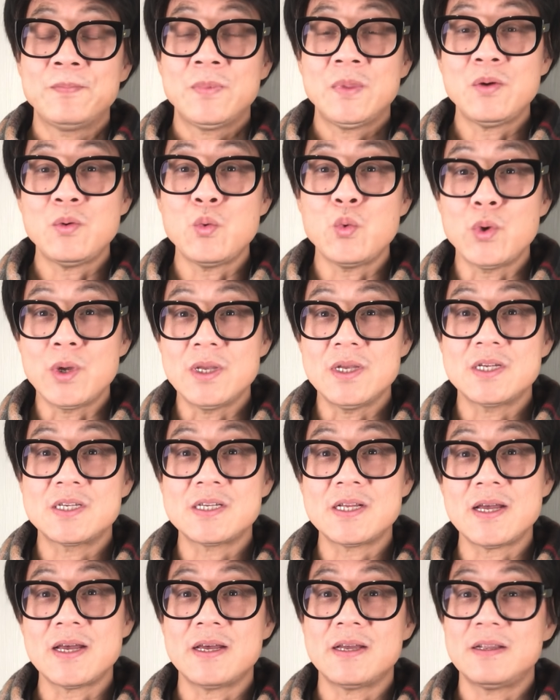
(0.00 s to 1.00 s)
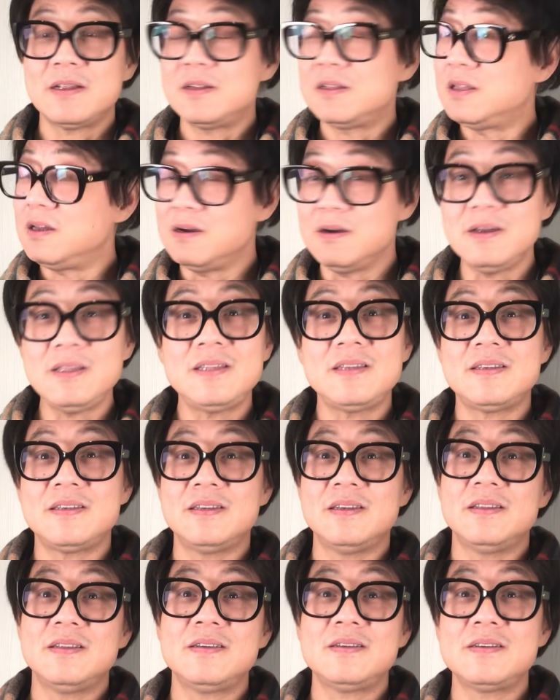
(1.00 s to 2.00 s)
那个伪善、得
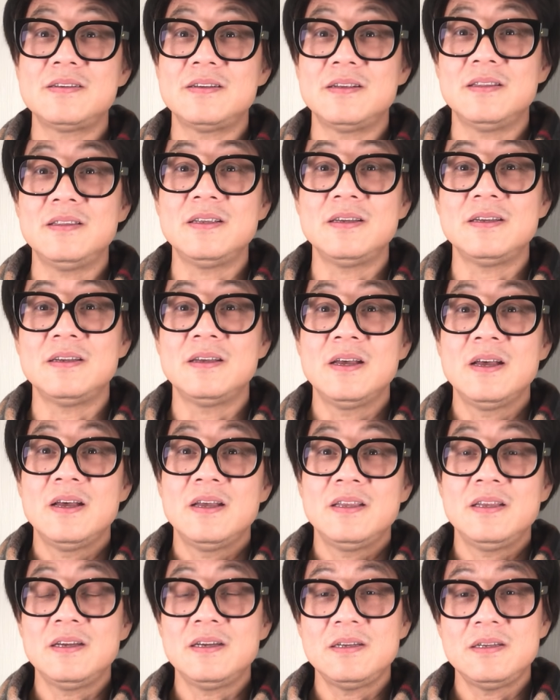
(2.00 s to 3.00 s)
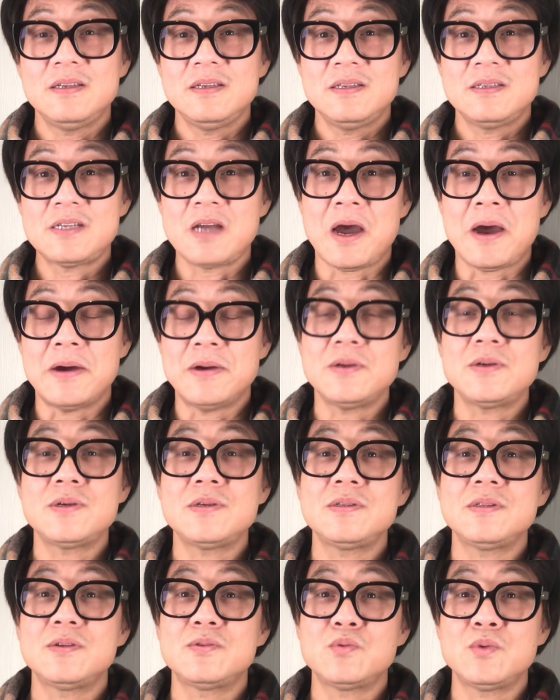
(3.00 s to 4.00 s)
体，那是人的一个常
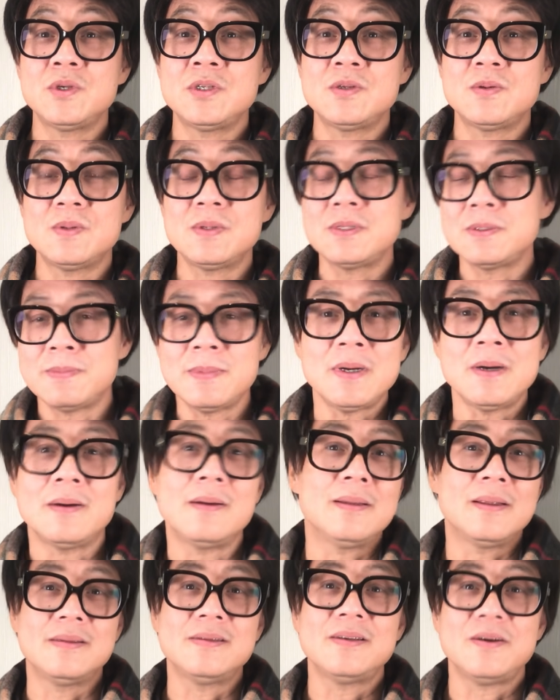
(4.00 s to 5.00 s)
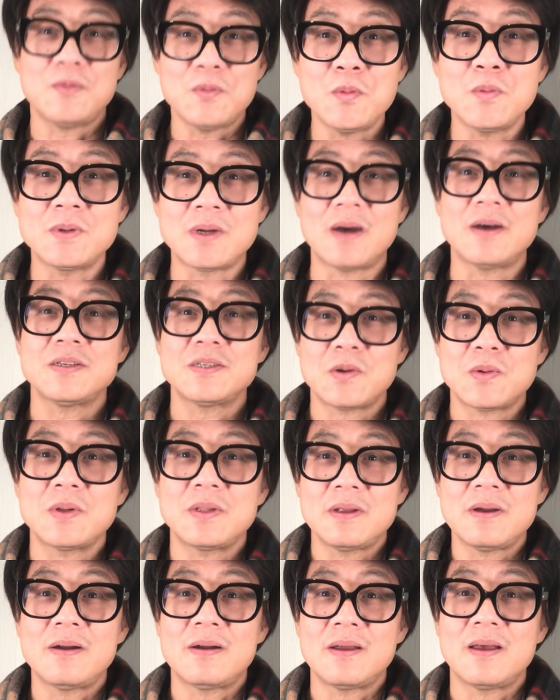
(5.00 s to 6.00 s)
识性的追求。她怎么可能在公共场合笑
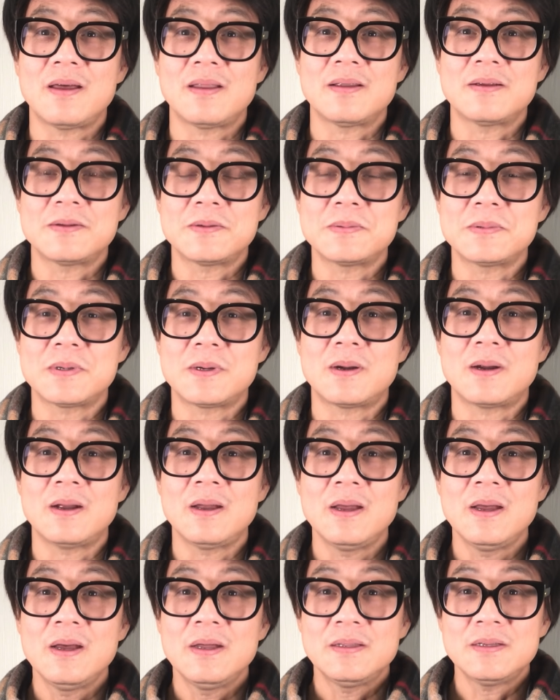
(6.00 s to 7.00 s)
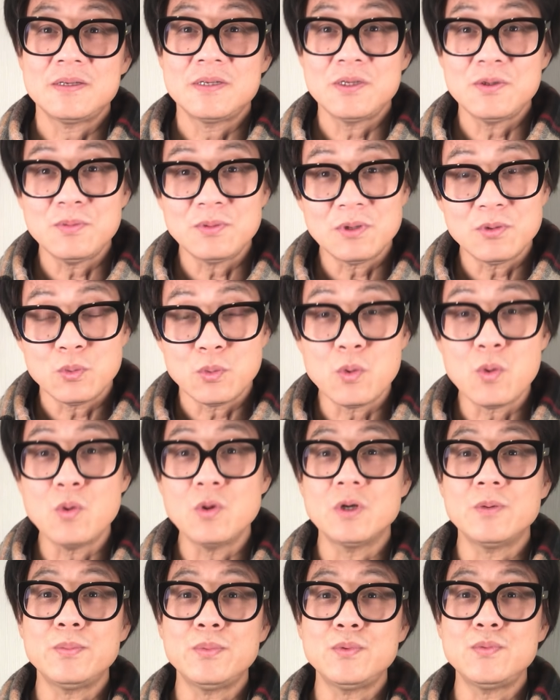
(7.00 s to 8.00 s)
成那样呢？是不是？那是因为她
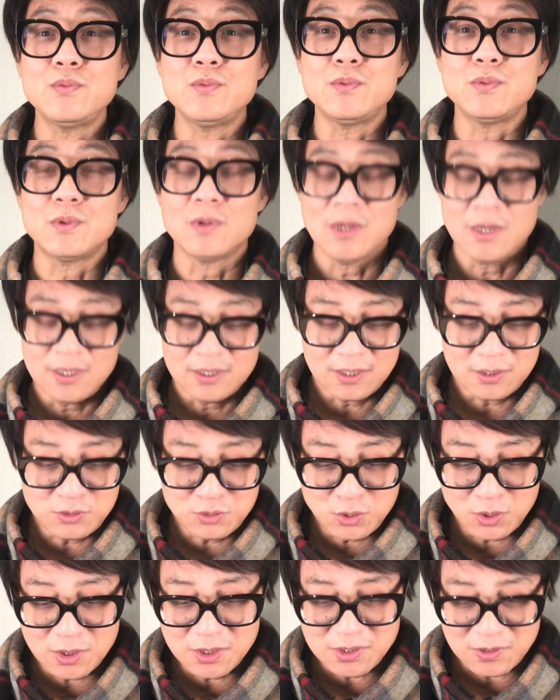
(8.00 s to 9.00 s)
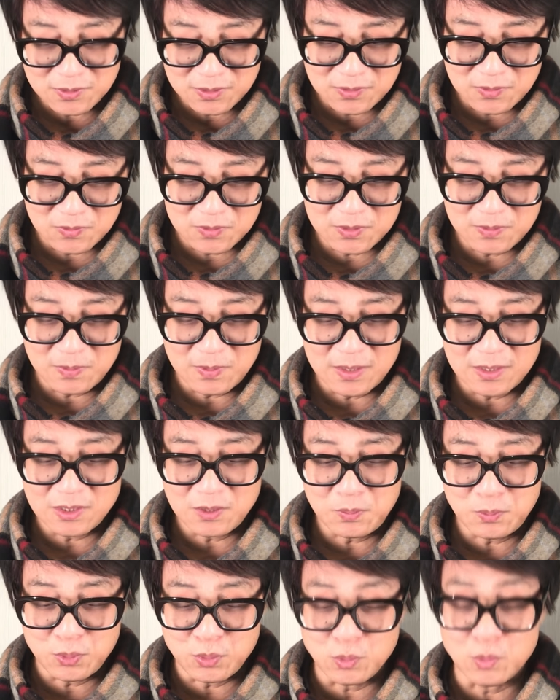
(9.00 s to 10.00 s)
控制不住，她缺少这种什么
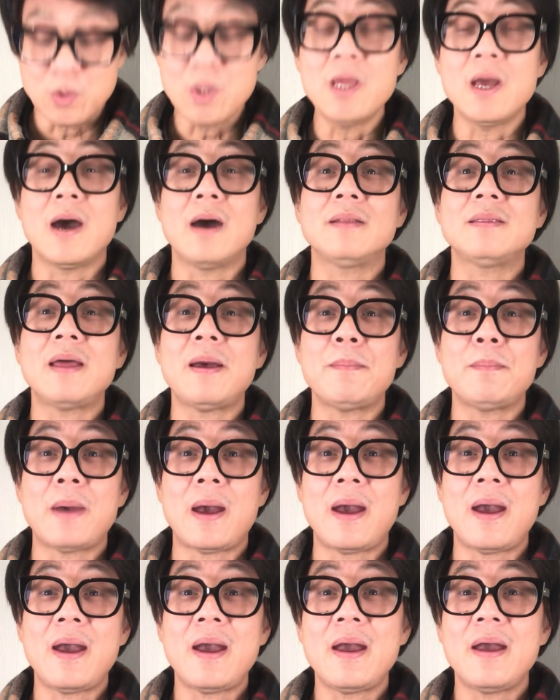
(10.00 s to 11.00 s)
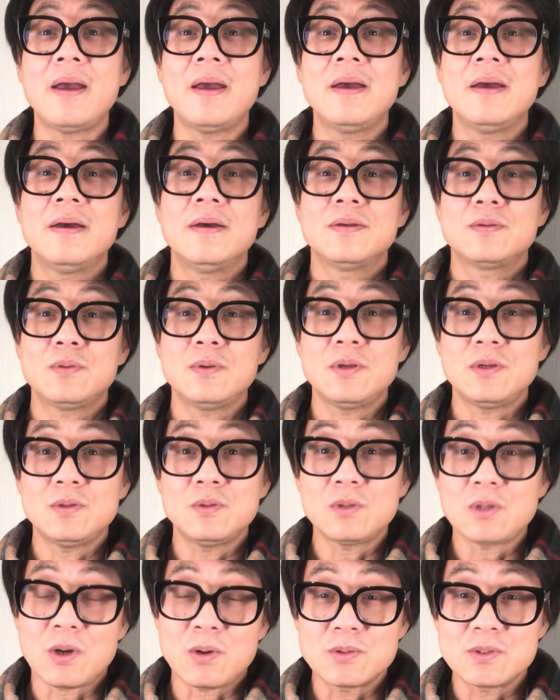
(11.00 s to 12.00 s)
叫普利昂蛋白。所以
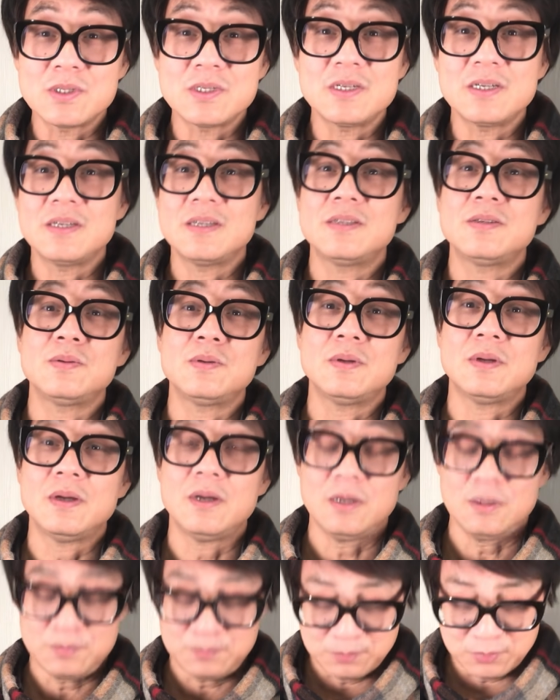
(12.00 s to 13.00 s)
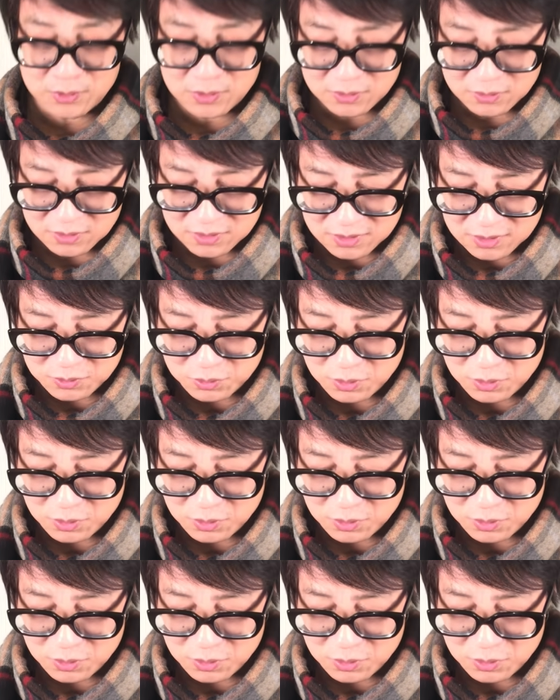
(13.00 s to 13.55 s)
就导致这个就不是是